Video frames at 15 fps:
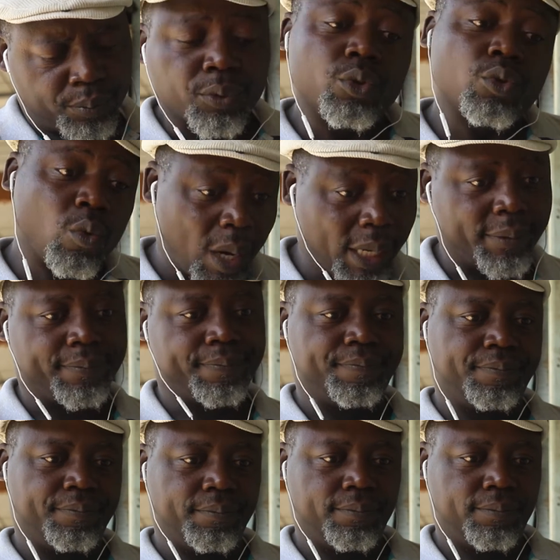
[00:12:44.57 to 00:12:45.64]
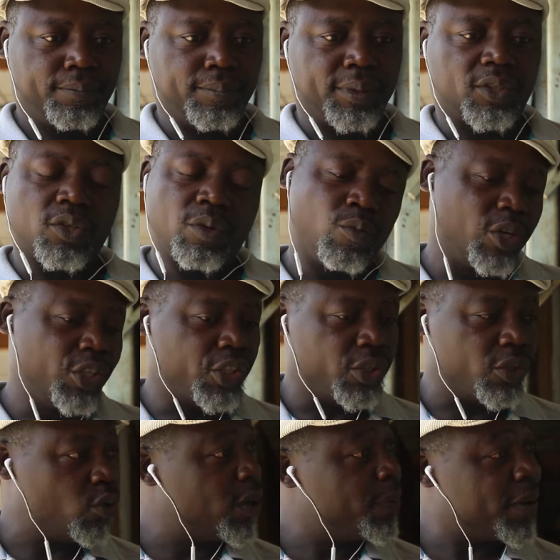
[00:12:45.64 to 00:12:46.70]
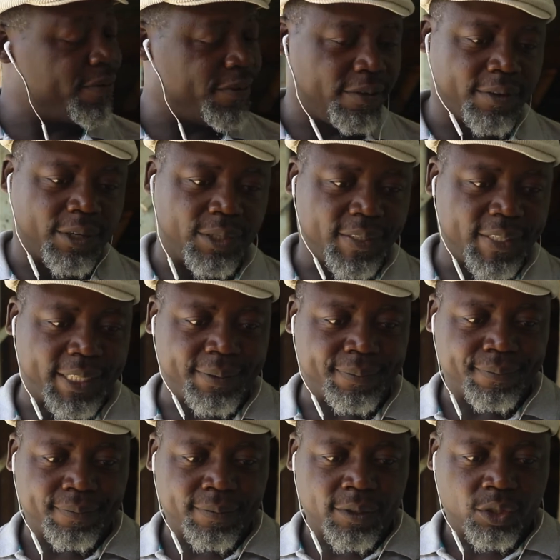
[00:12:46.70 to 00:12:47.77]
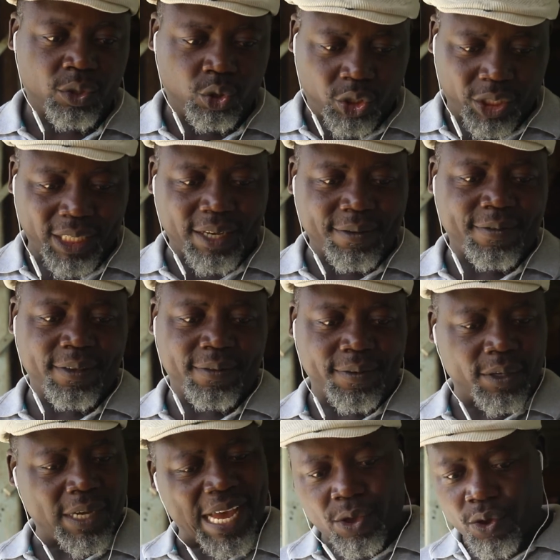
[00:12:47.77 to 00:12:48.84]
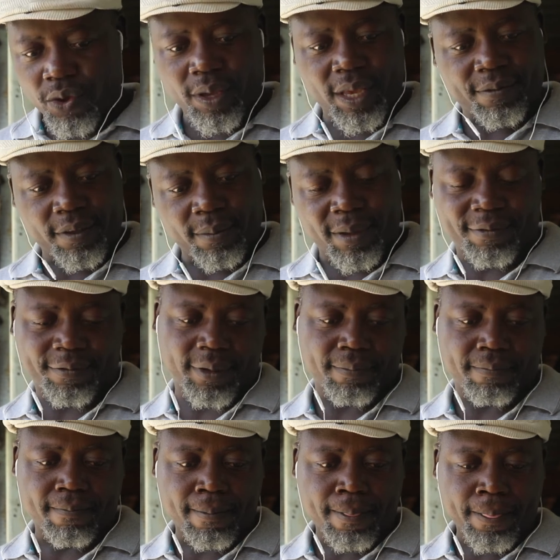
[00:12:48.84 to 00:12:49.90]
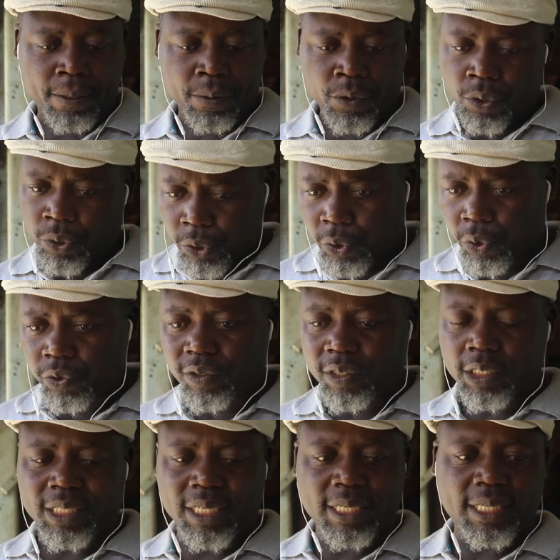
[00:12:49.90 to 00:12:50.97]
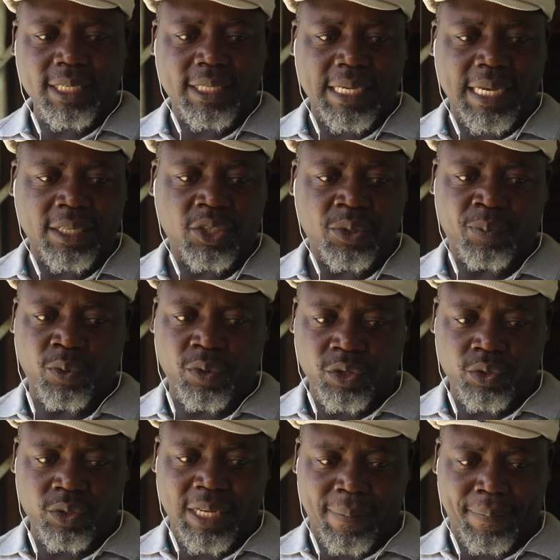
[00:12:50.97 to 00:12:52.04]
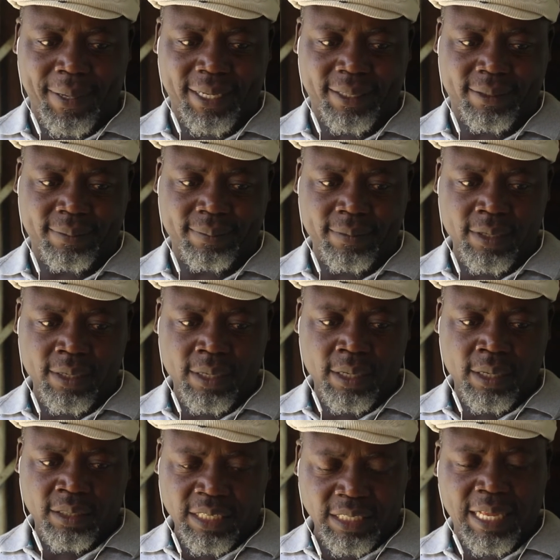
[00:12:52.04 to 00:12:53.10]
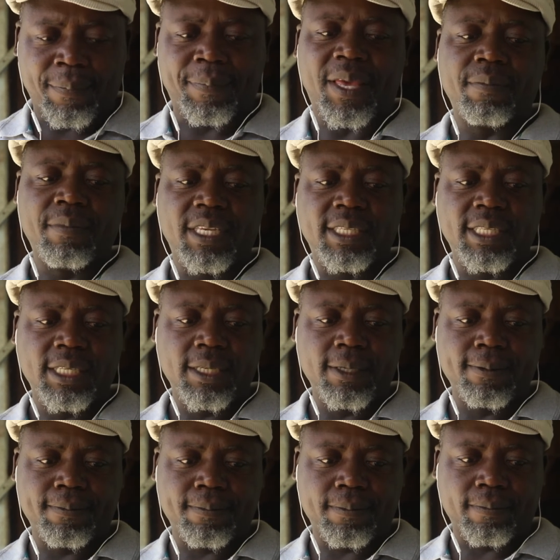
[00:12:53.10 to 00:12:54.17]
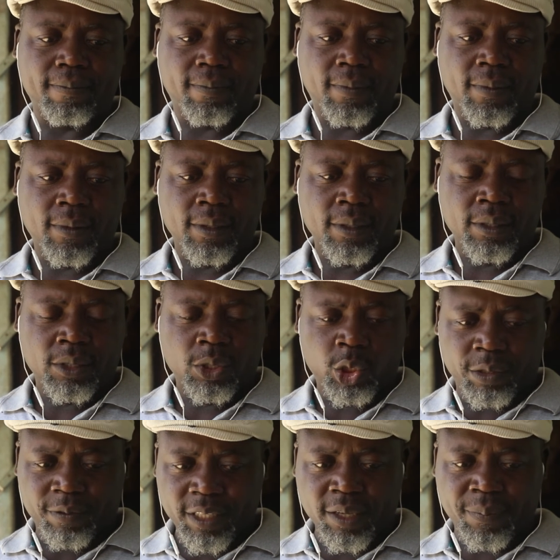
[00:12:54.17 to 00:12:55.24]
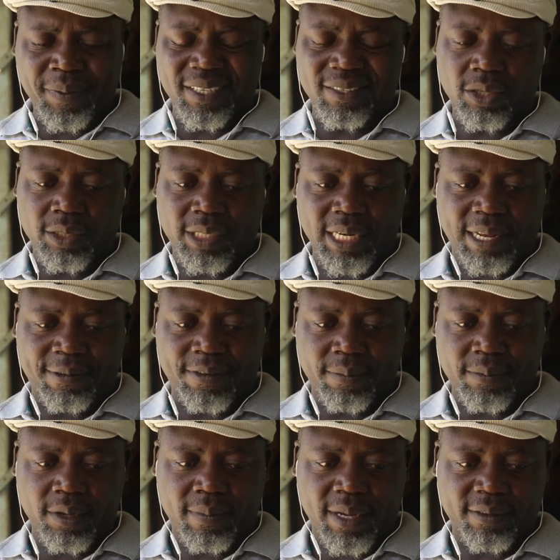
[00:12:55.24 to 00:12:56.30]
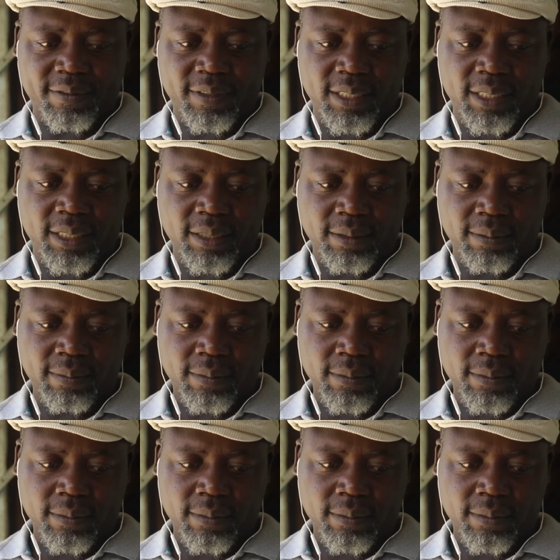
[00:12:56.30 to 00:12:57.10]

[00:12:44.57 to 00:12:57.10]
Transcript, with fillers: Pour toi. Parce que moi, je ne dois pas vivre ici j'irai vivre ailleurs avec ma femme. Donc si j'ai dit ça, c'est pour que tu t'apprêtes. Cet après-midi, je vais te présenter la femme de ma vie.